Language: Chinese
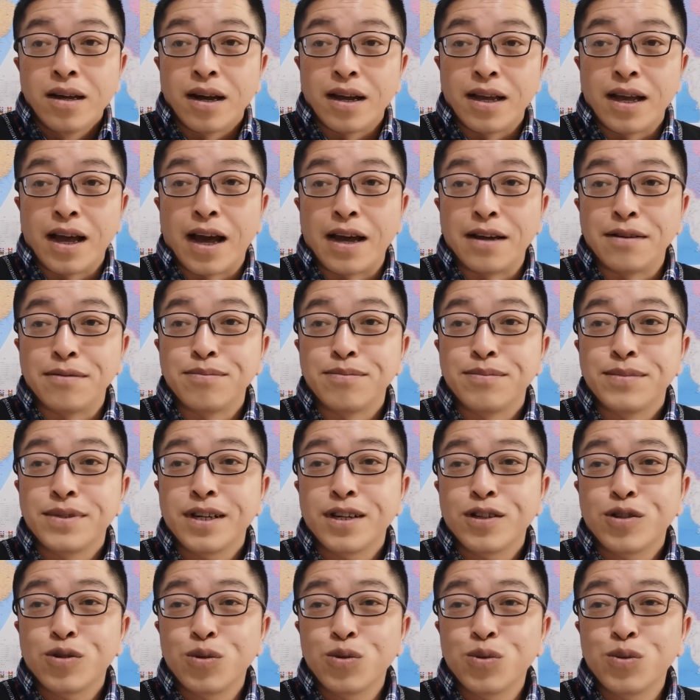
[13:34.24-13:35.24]
哎呀，
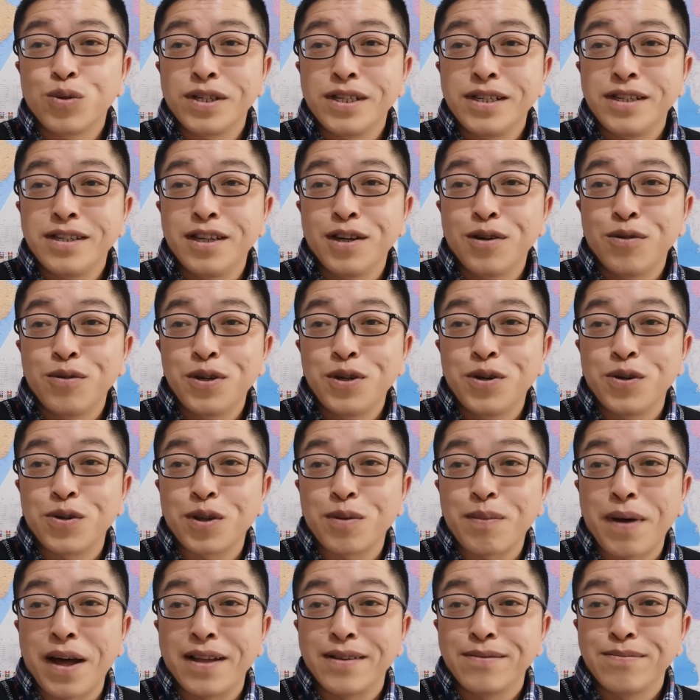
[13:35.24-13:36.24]
这个冲突是一定会有
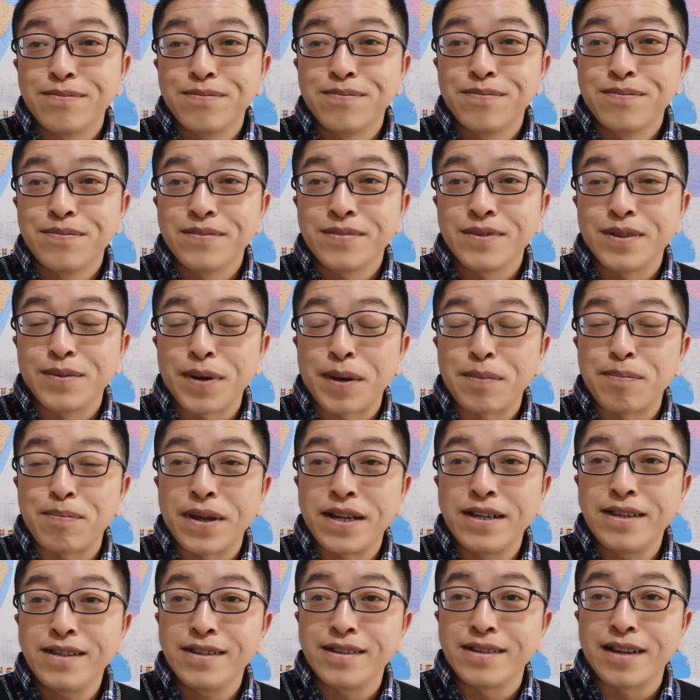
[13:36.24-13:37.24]
的吗？对吧？
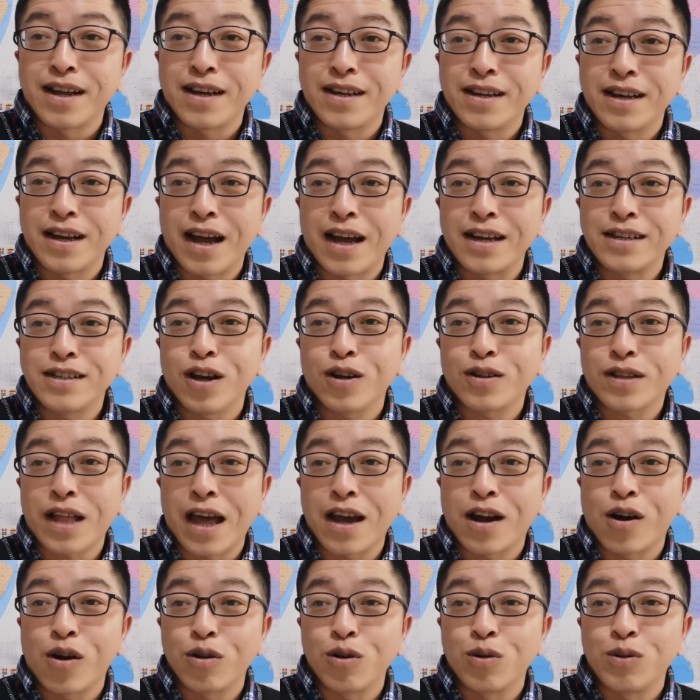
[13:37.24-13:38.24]
本质呢还是要
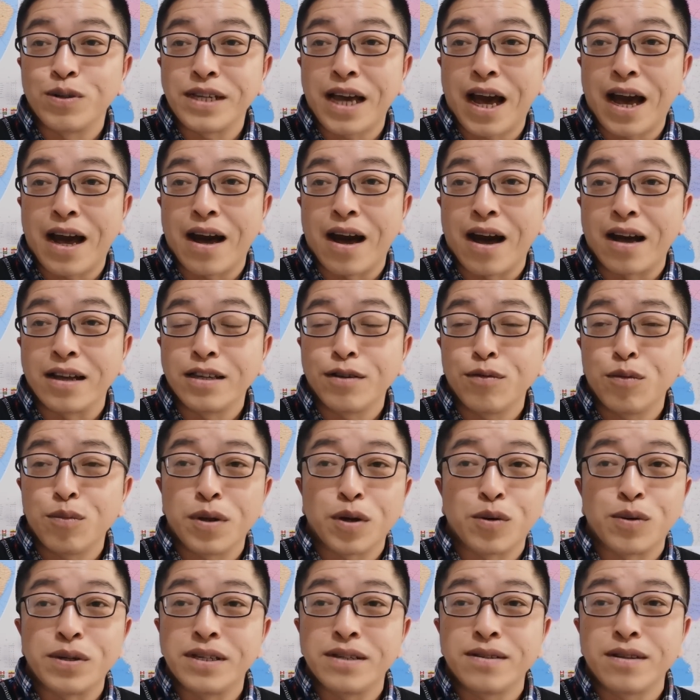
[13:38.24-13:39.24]
抬高油价啊，因为
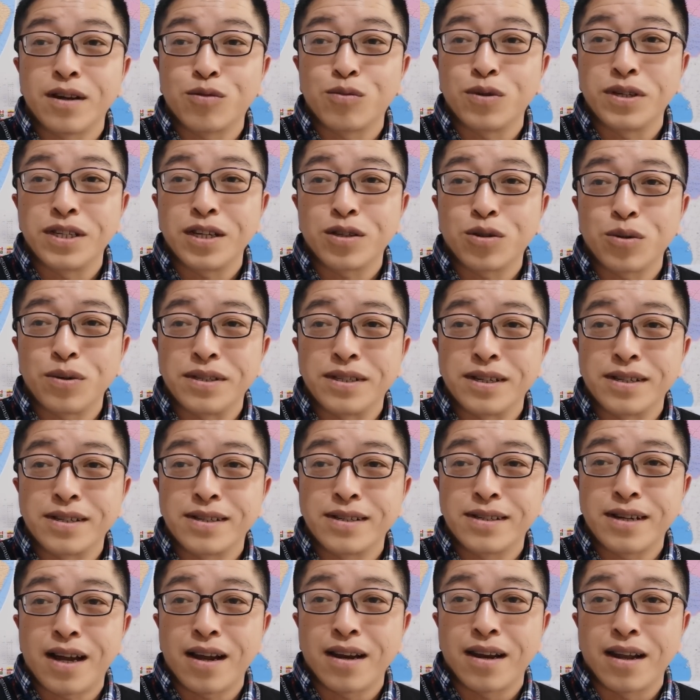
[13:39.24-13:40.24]
美国现在国内都已经
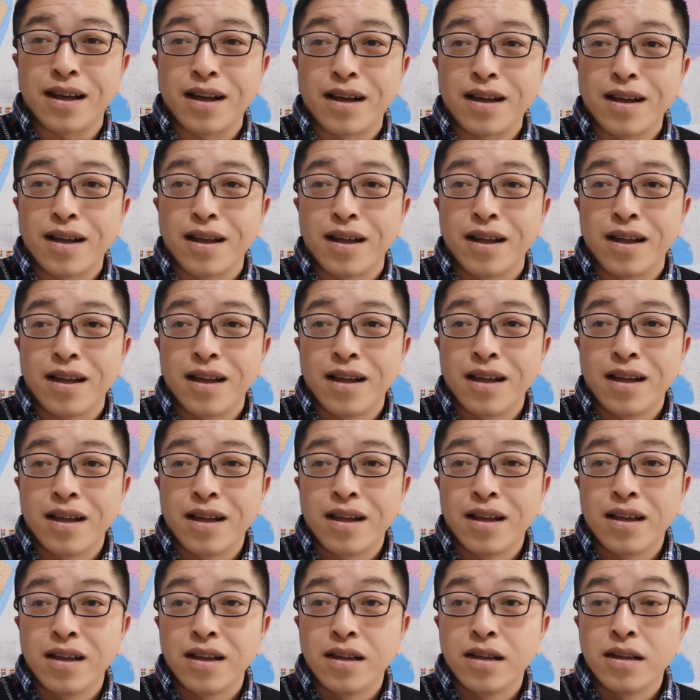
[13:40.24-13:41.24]
滞胀了，
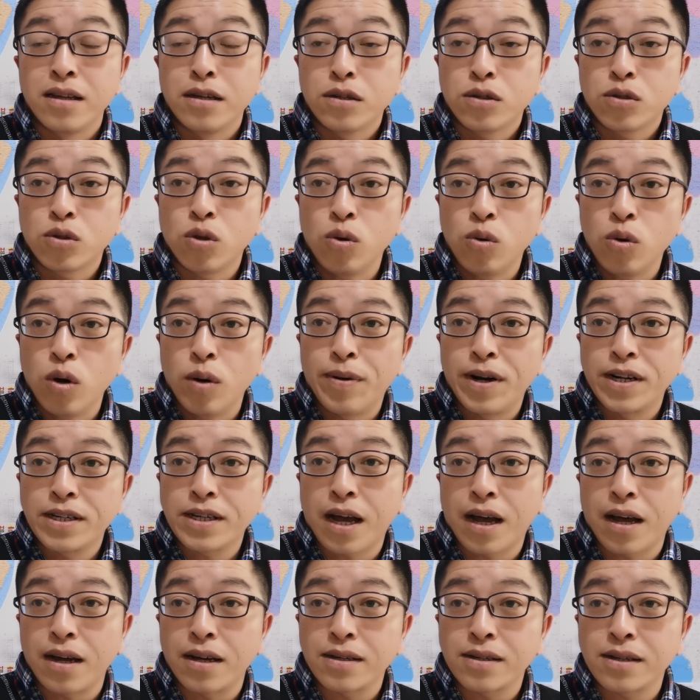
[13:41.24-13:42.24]
通货膨
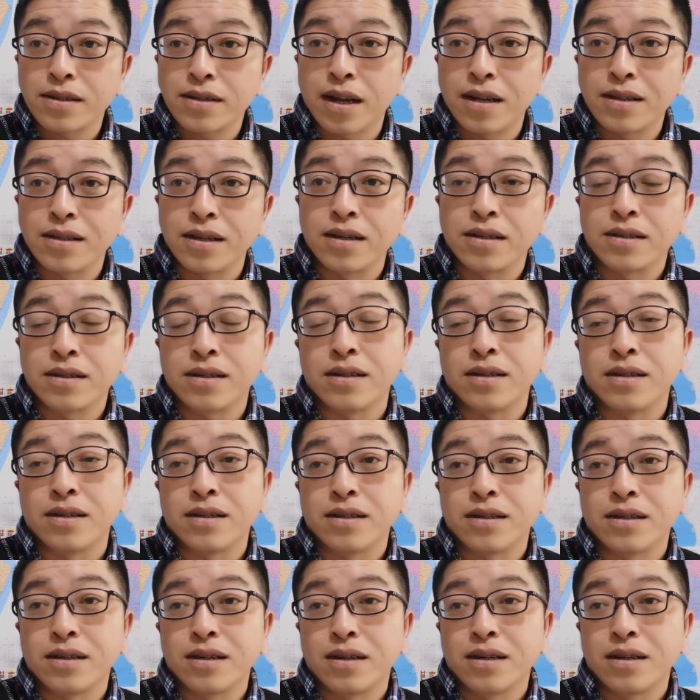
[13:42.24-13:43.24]
胀、生产停滞。